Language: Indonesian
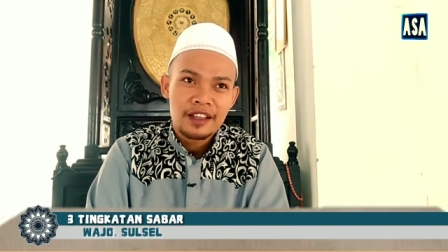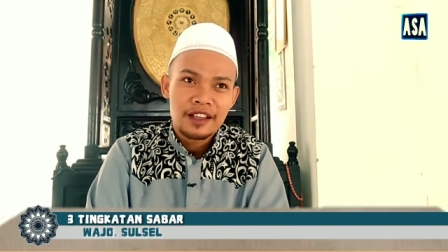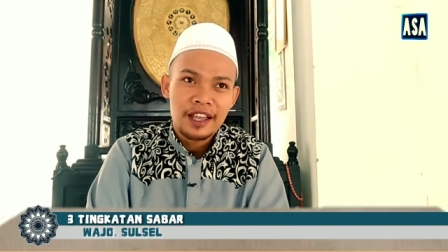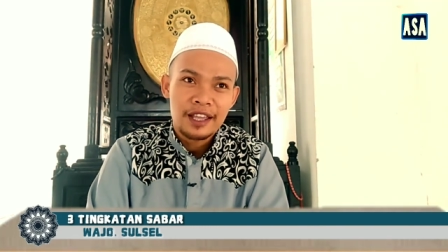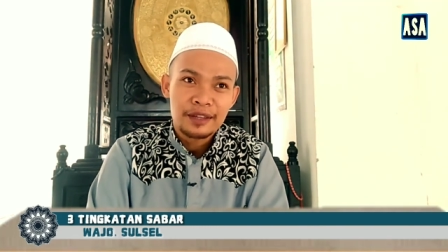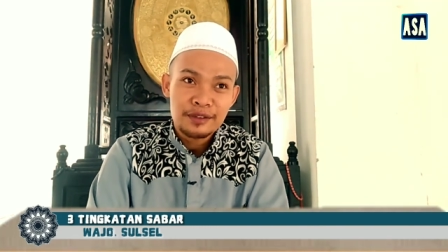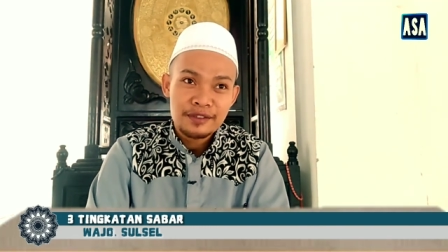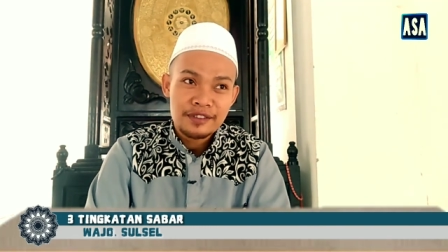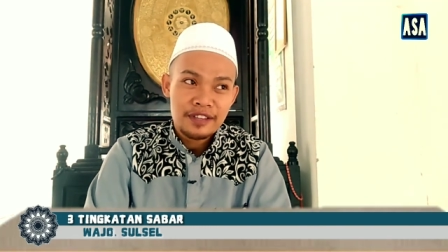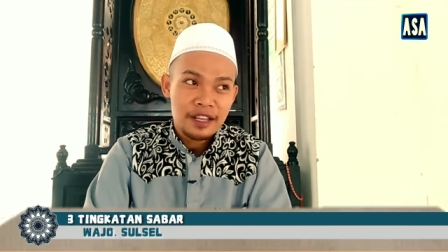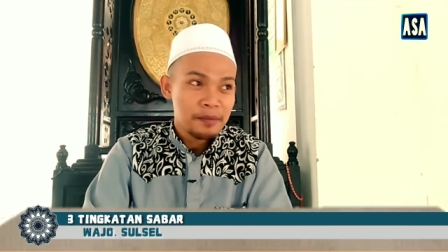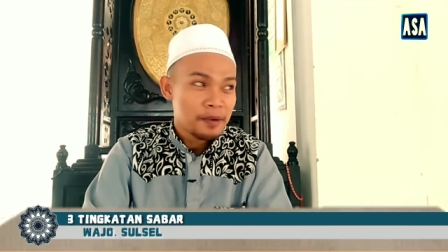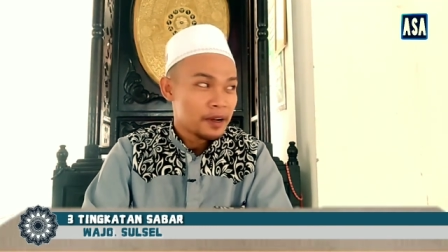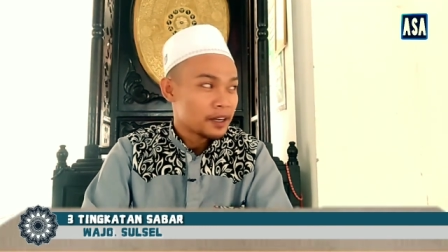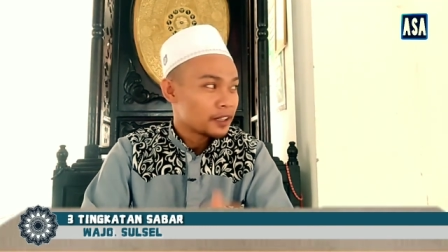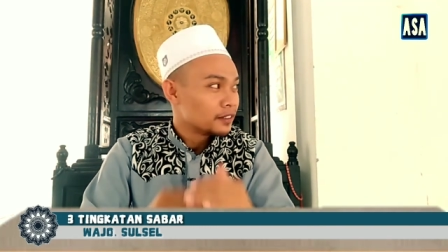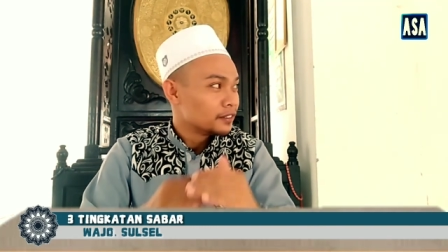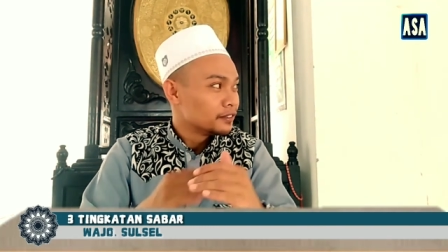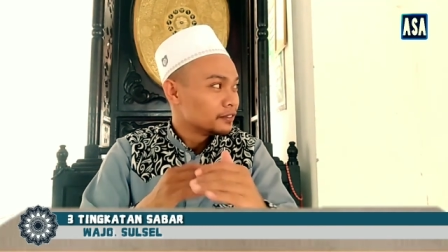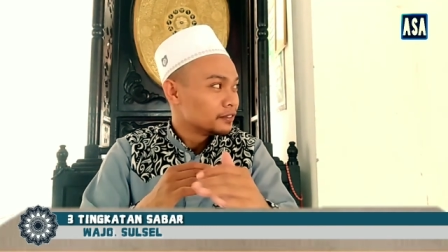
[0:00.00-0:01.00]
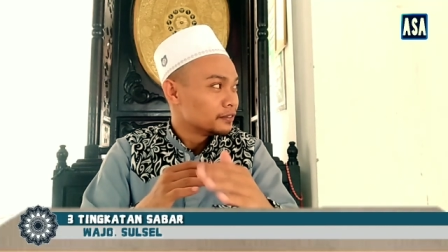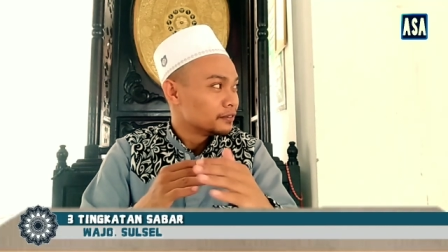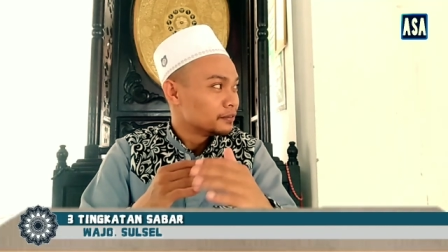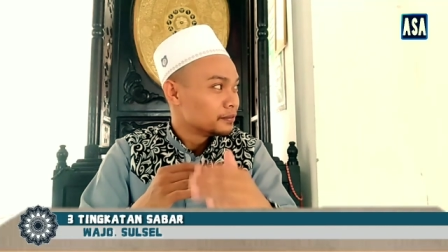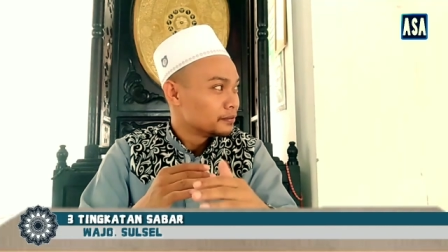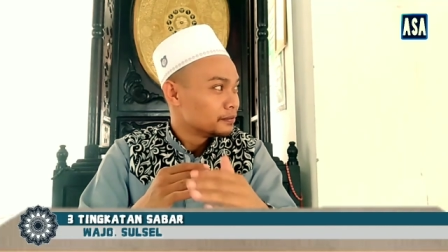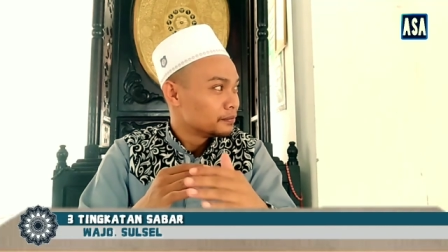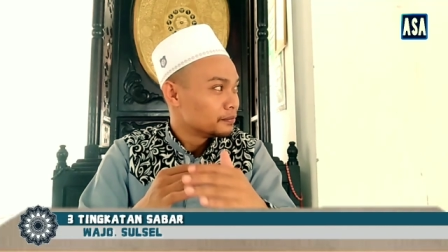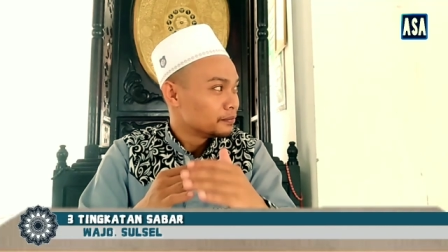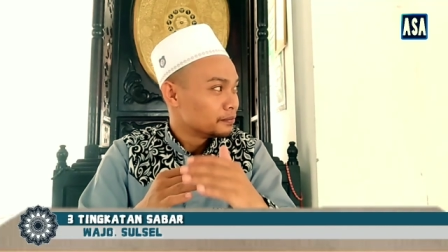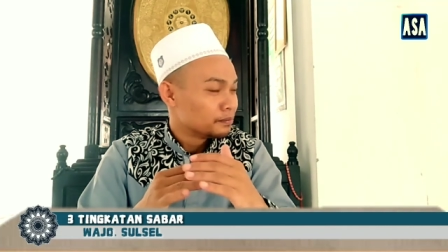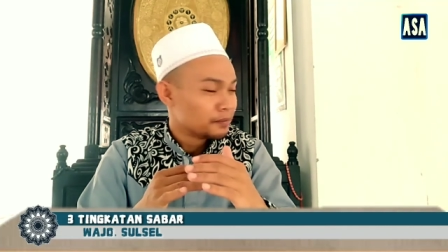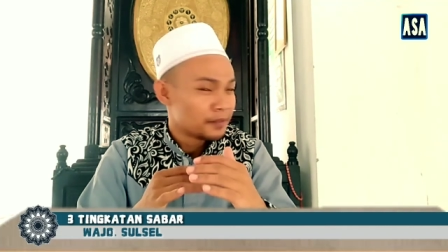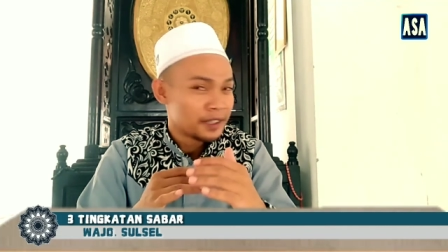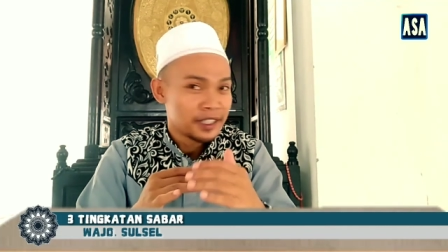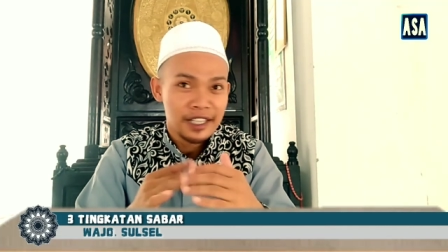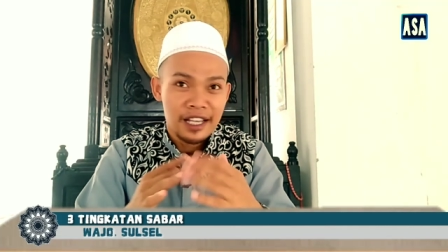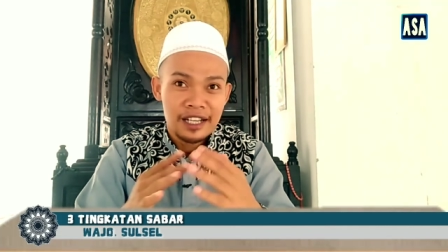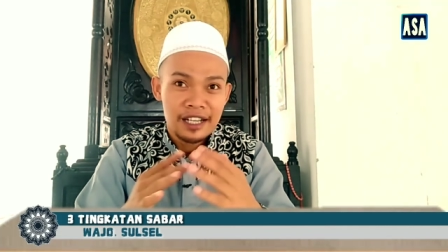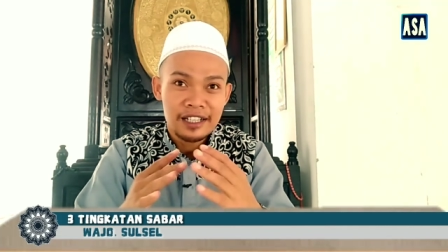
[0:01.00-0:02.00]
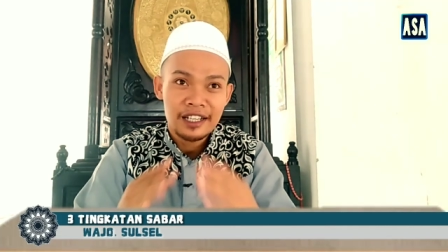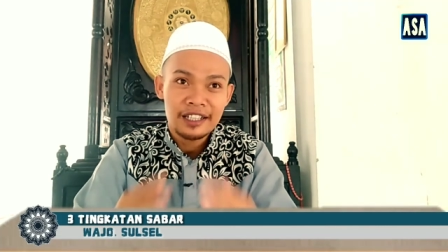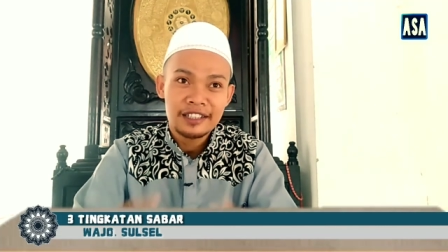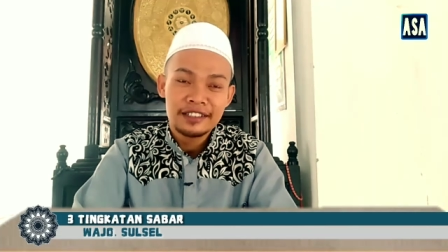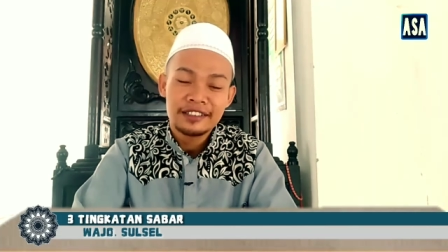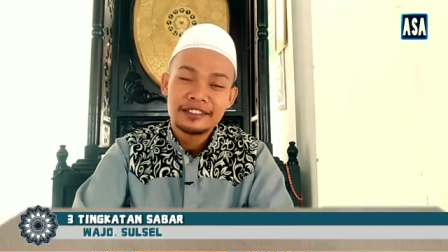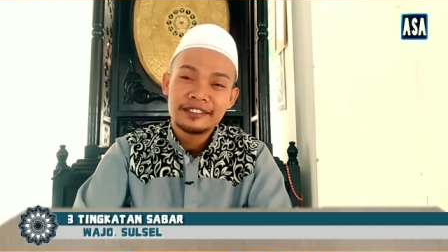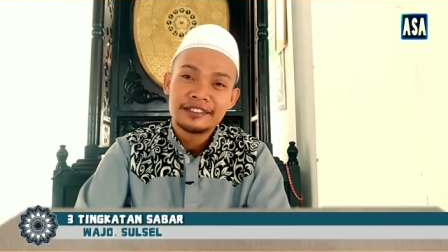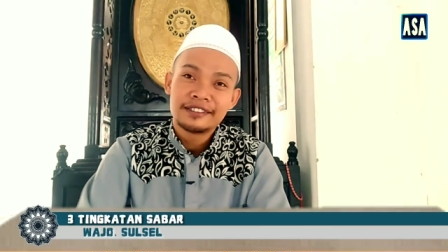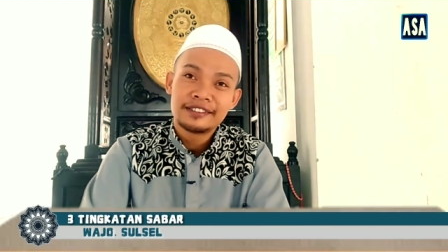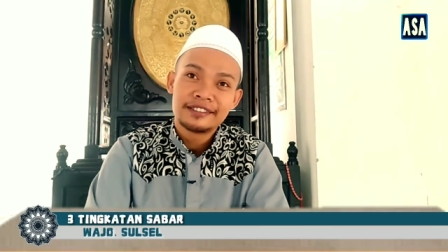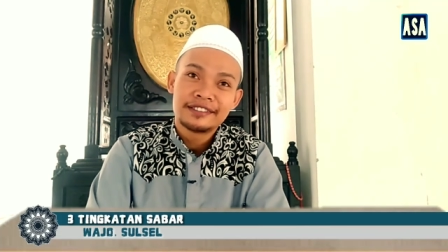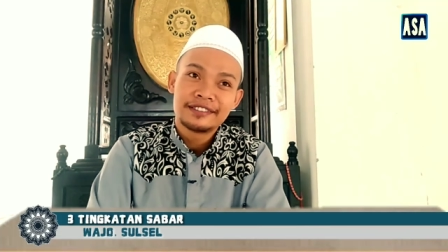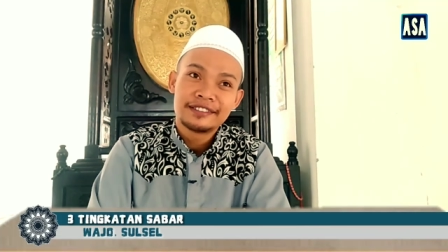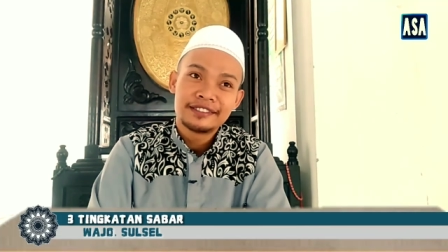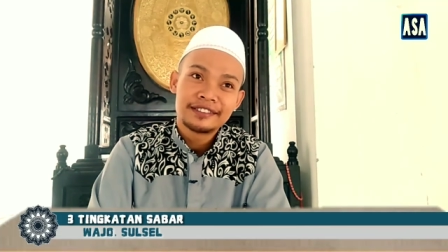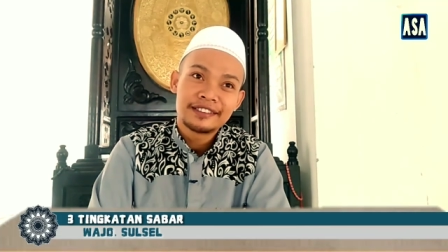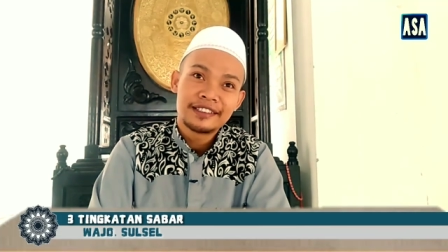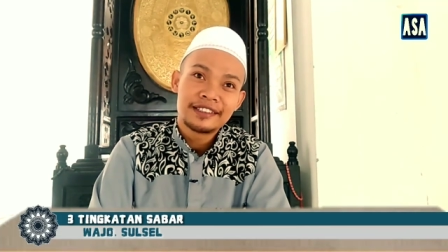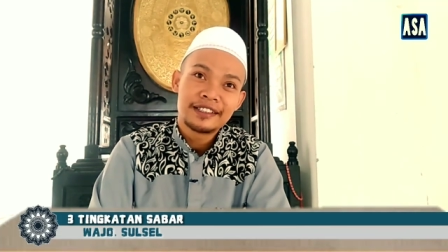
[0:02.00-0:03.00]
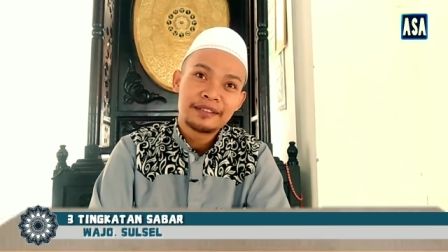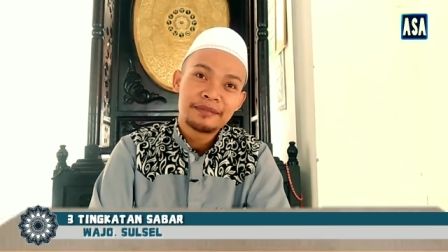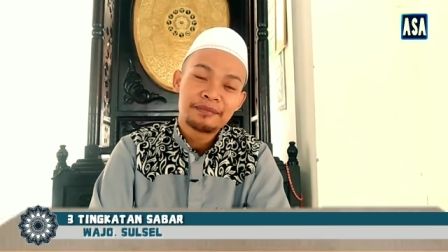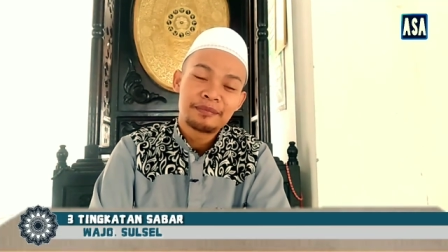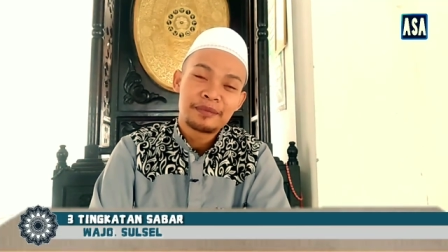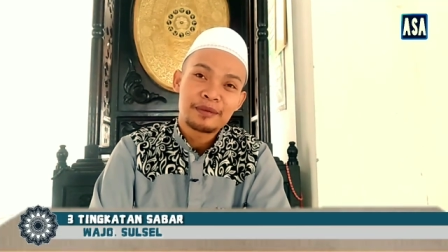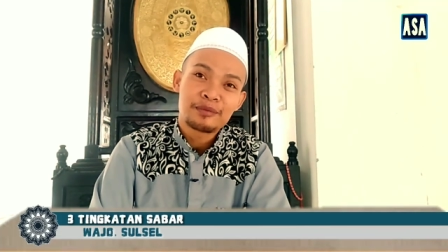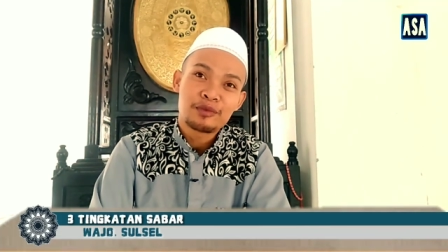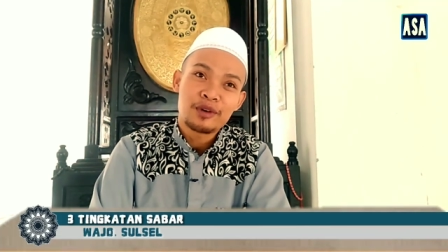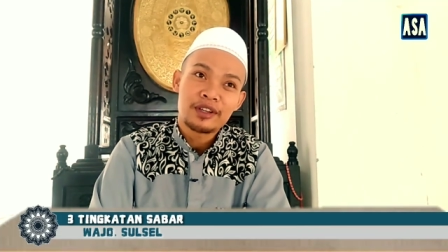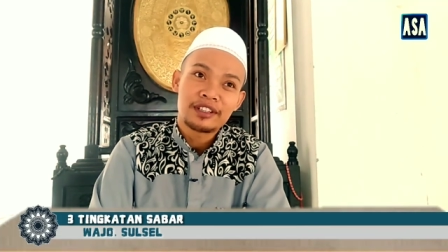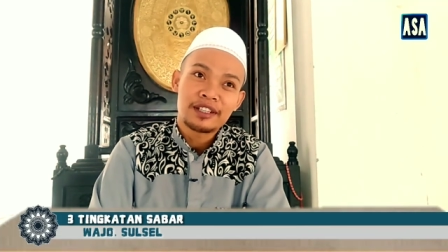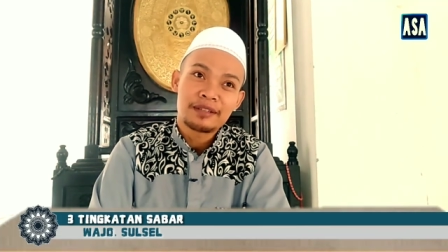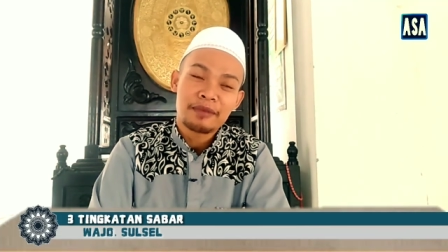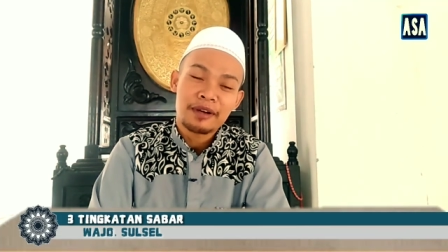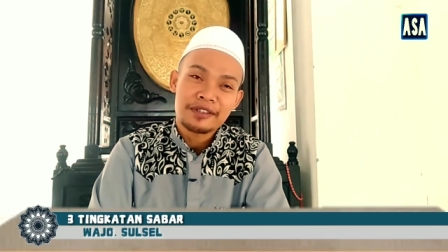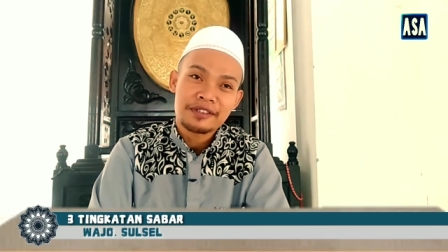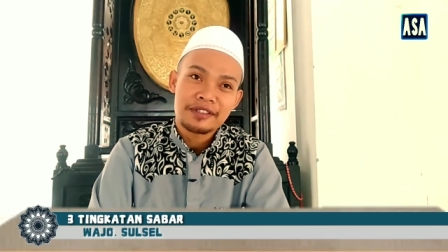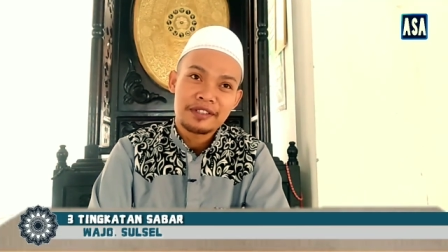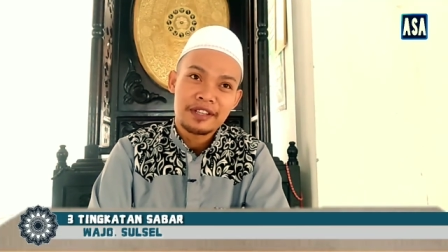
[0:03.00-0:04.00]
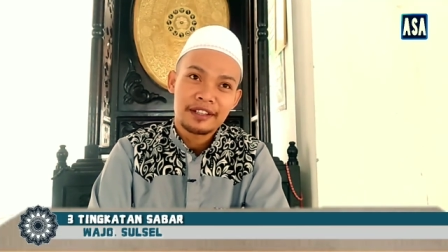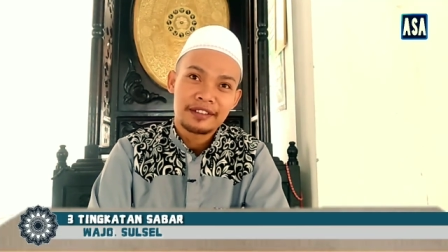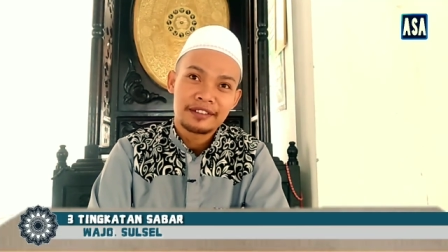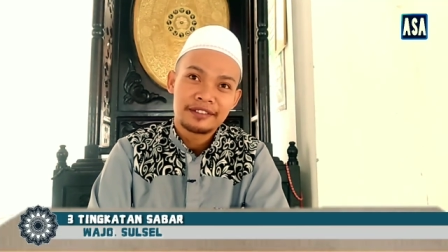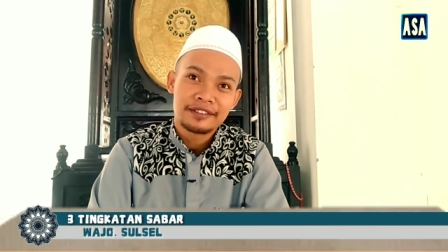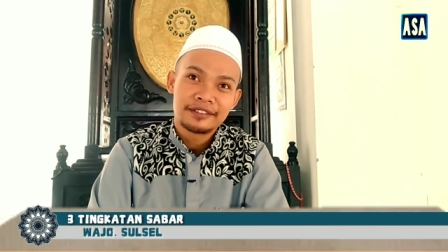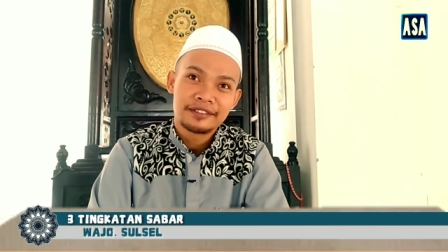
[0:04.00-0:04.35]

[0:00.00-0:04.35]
Nah, itu sabar. Meninggalkan uh, perbuatan maksiat.